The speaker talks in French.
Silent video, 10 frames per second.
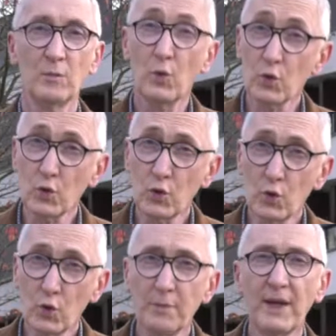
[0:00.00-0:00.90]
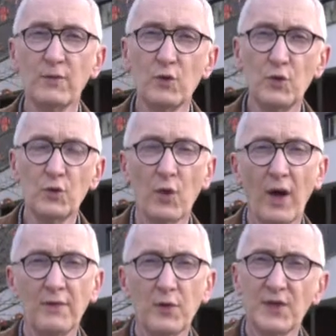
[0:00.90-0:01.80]
Bonjour, bienvenue
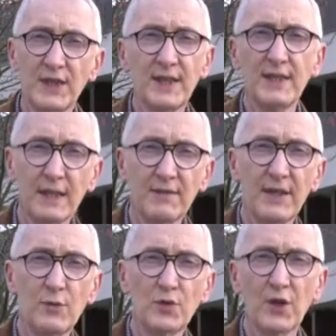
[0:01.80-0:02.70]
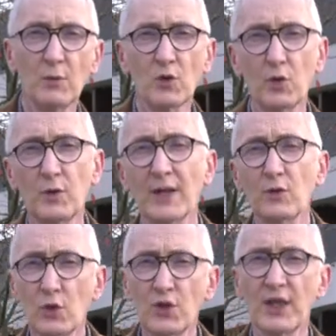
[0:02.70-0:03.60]
sur City TV. Nous sommes aujourd'hui à
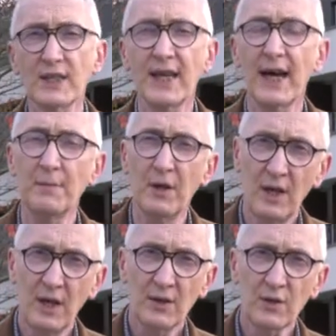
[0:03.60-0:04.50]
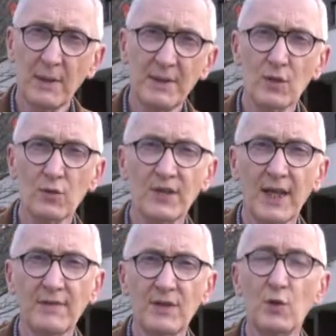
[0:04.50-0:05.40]
Truchtersheim, dans la maison de
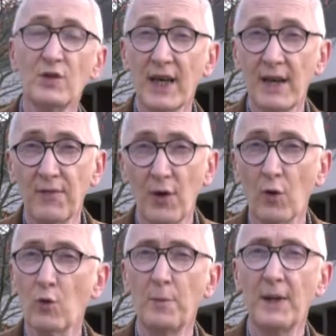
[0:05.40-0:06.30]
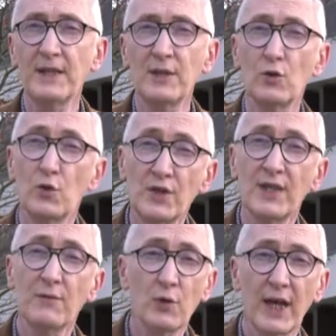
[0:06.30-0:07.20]
service du Trèfle, en compagnie de
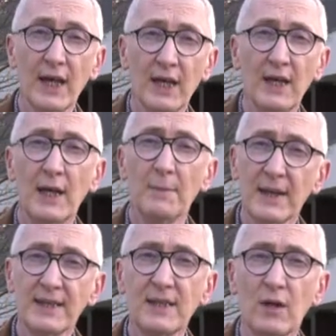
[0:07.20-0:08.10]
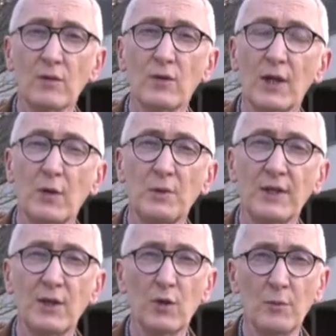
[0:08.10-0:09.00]
Justin Vogel, président de la communauté
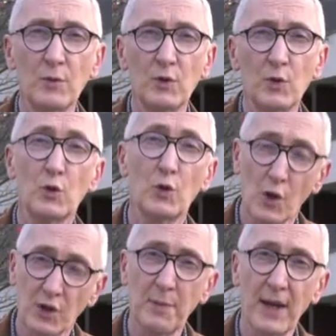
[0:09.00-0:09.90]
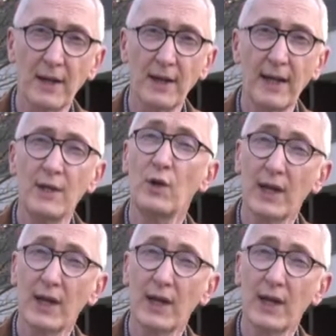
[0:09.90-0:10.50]
de communes du Korsberg et de